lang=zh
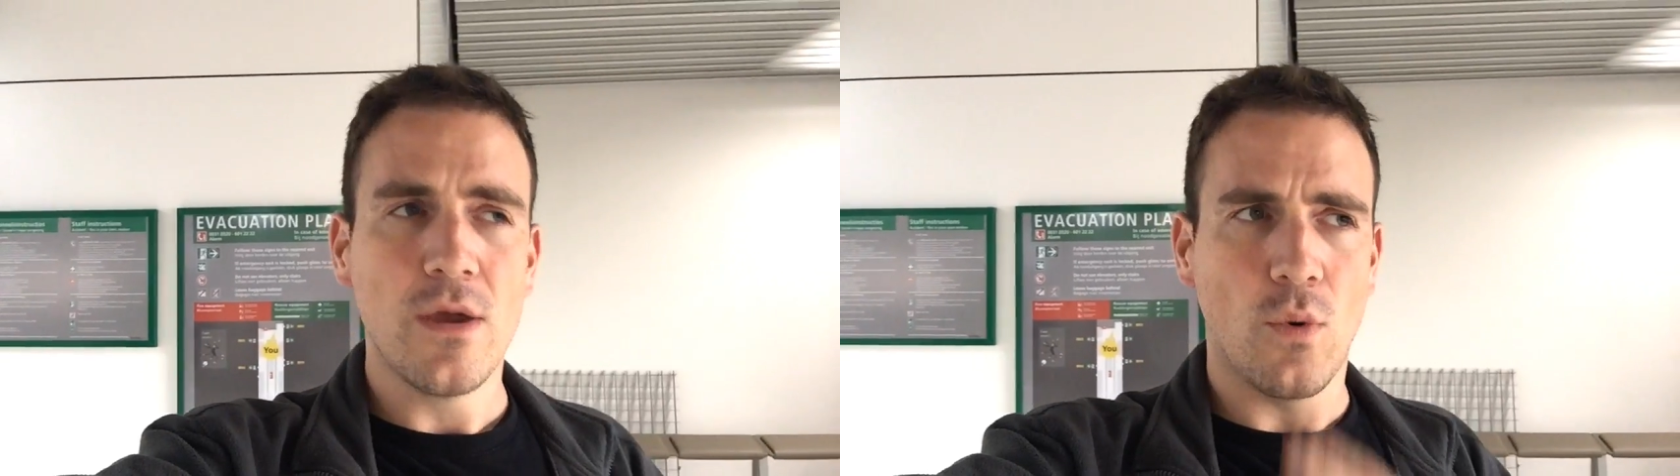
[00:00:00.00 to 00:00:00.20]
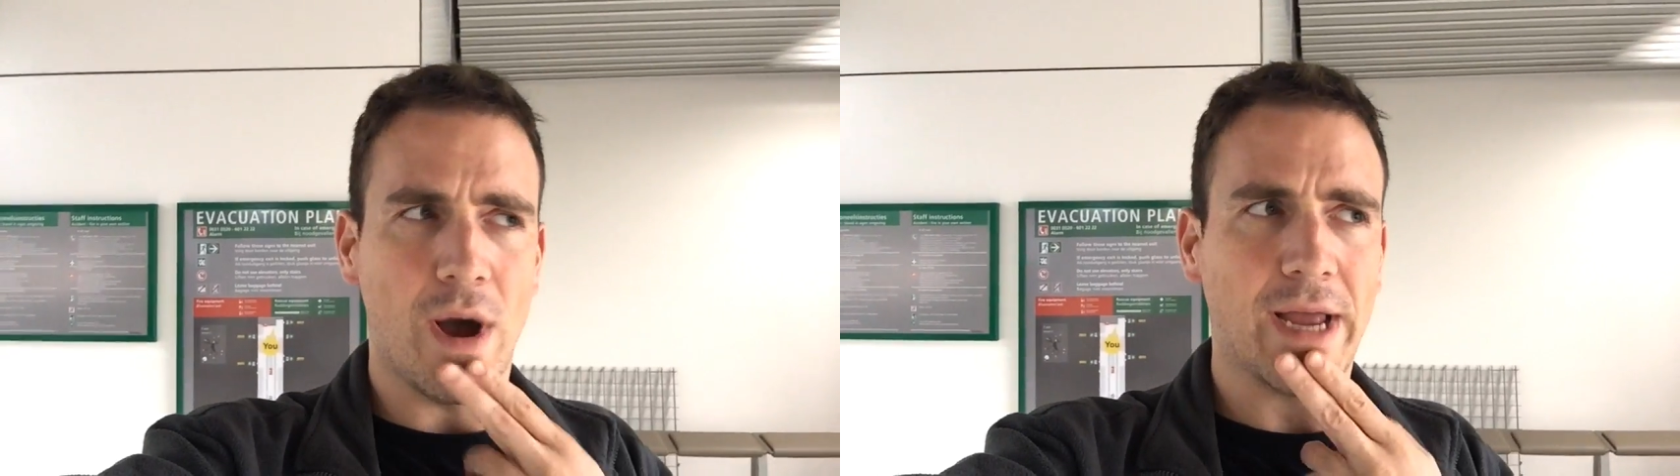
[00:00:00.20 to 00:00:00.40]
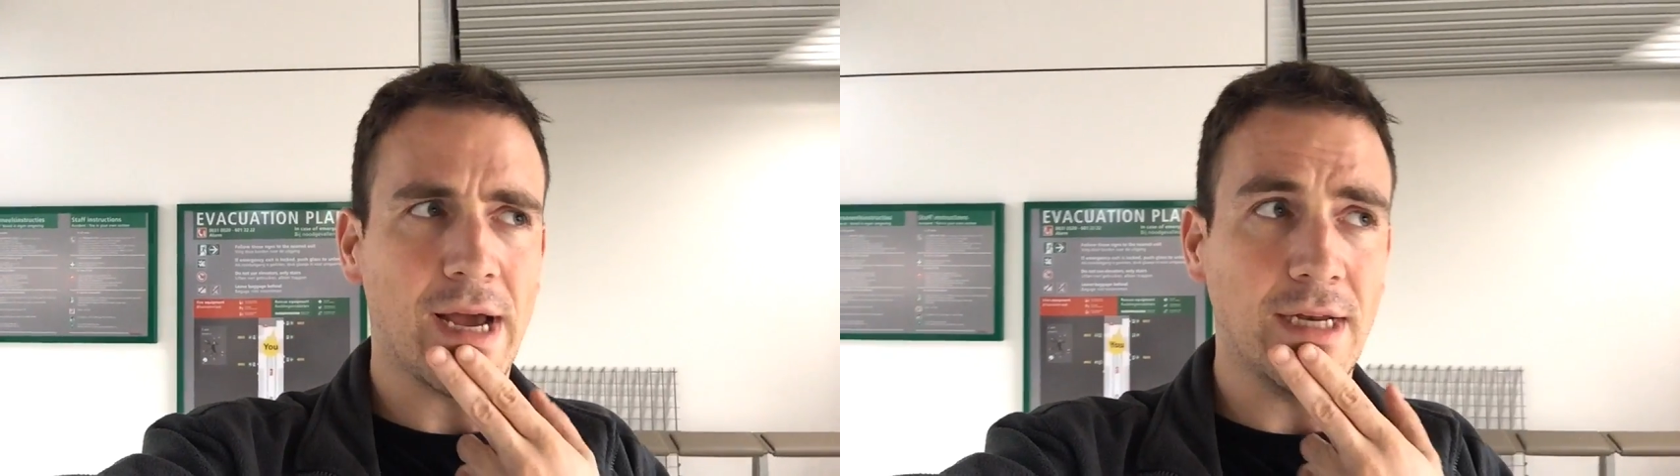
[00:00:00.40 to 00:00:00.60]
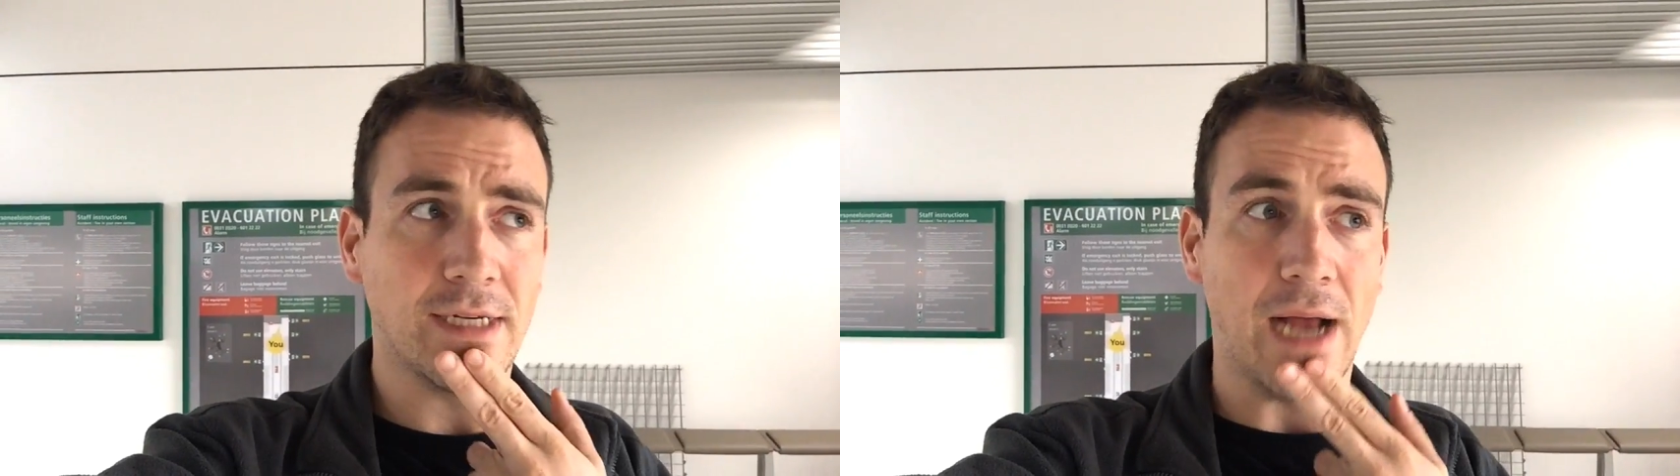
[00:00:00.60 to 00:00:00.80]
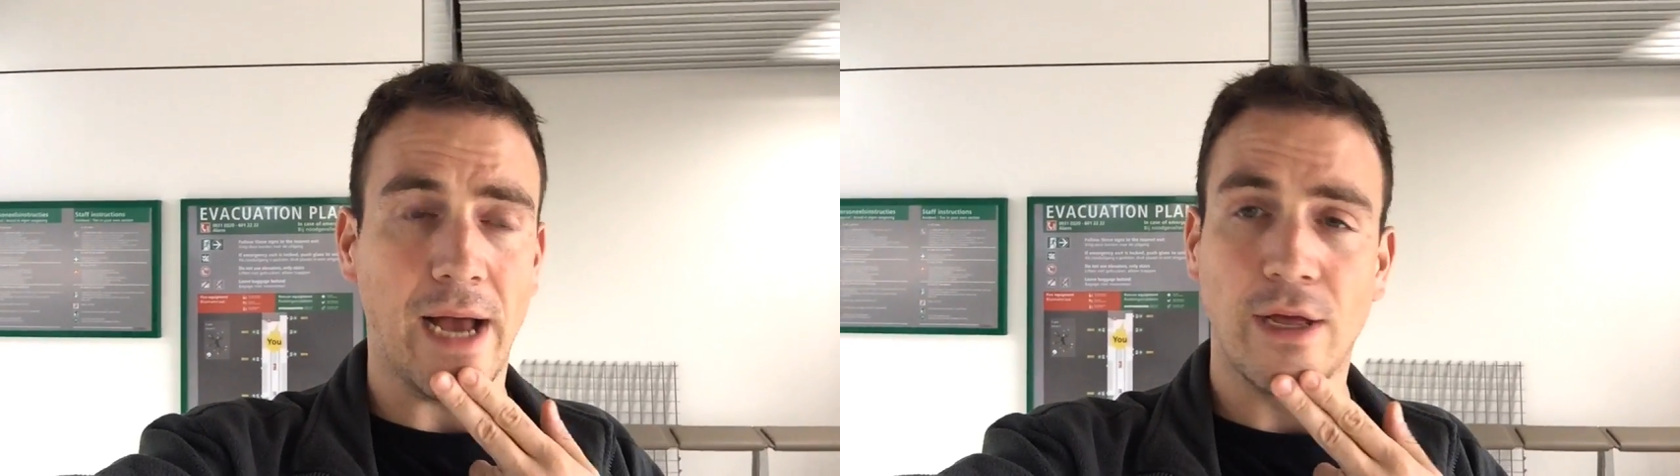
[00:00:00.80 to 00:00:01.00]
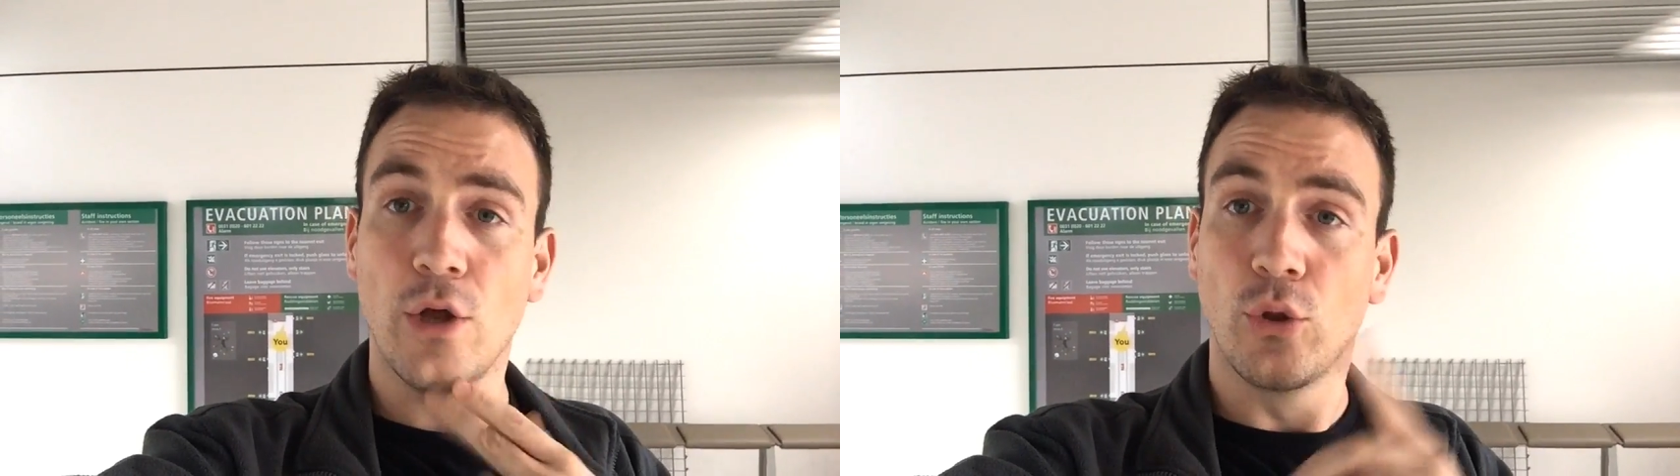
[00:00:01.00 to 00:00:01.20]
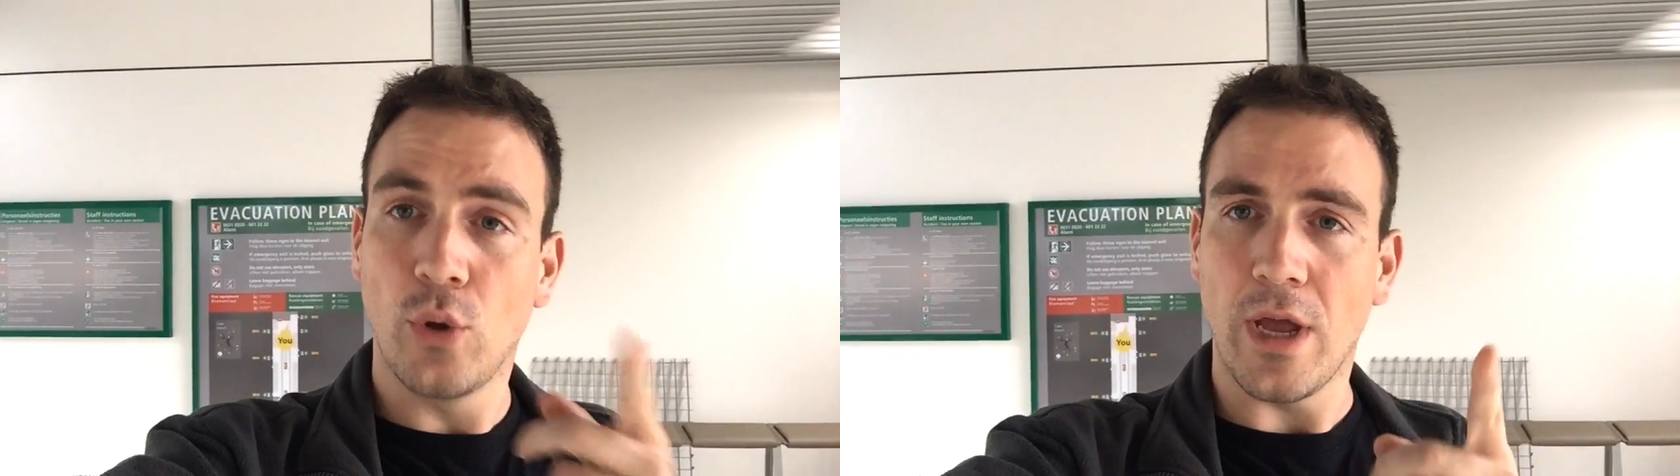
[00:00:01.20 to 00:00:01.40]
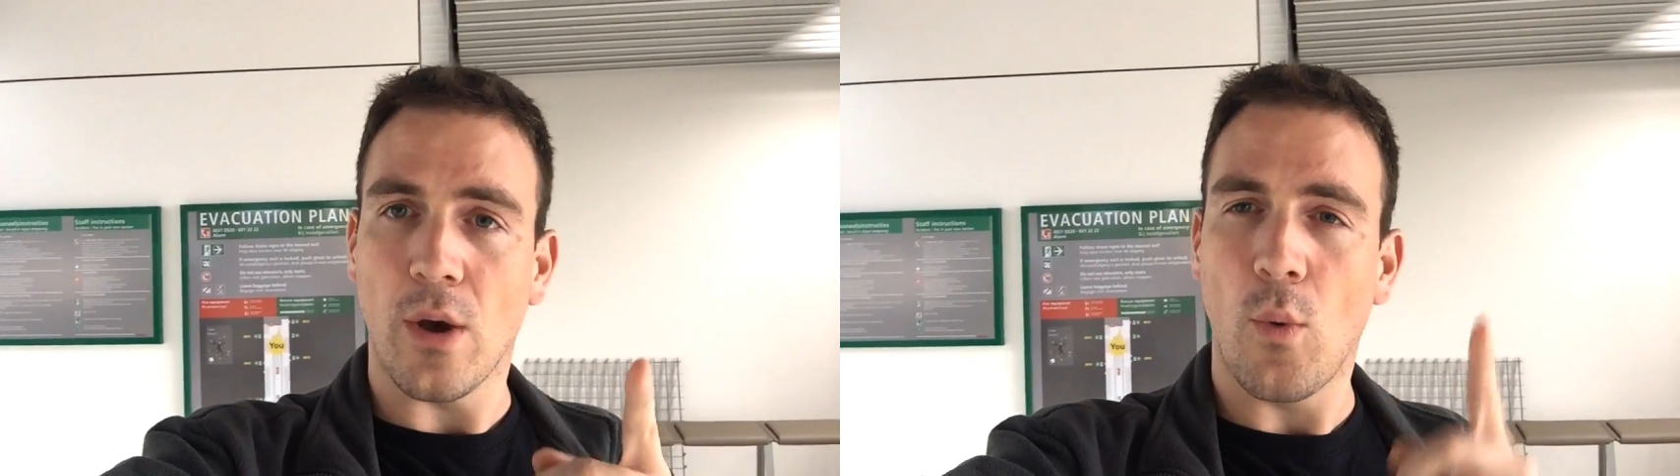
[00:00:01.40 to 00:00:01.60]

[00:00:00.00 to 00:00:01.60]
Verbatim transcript: 我还看了啥？对，